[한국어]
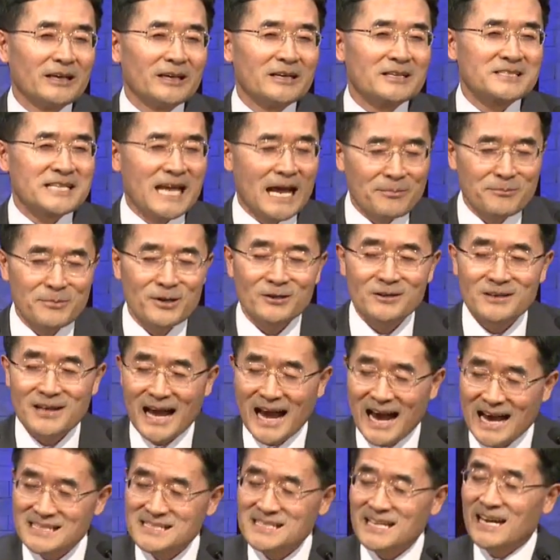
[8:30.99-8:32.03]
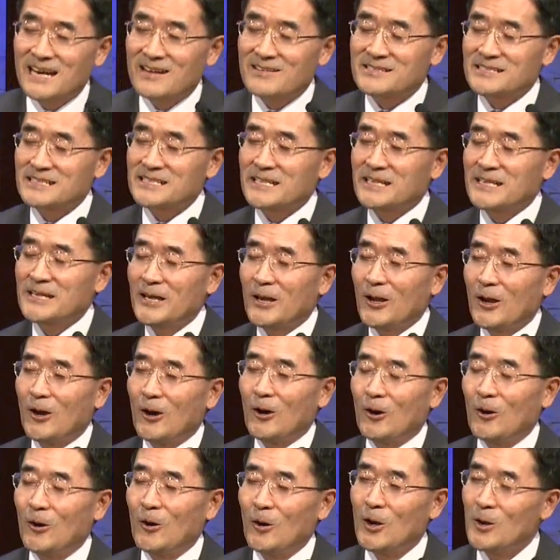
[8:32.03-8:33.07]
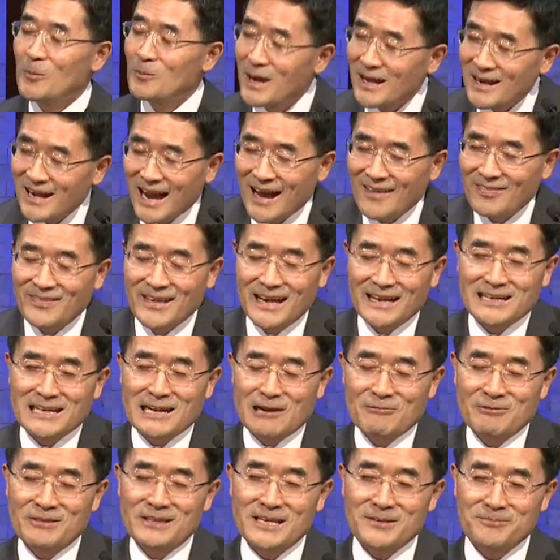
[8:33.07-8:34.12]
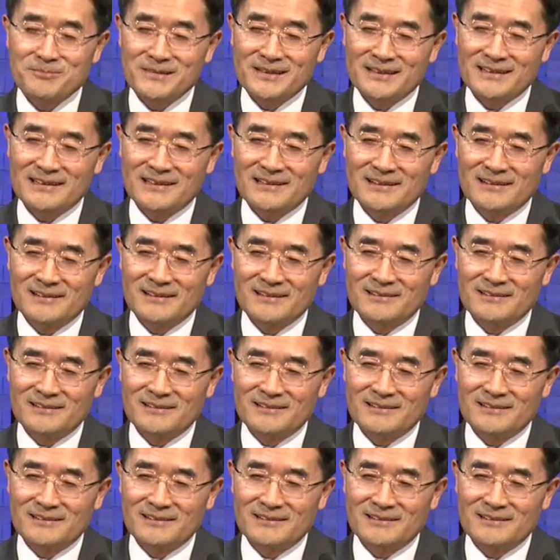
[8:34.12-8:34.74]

생명을 앗아갔으니 얼마나 안타까운 일입니까?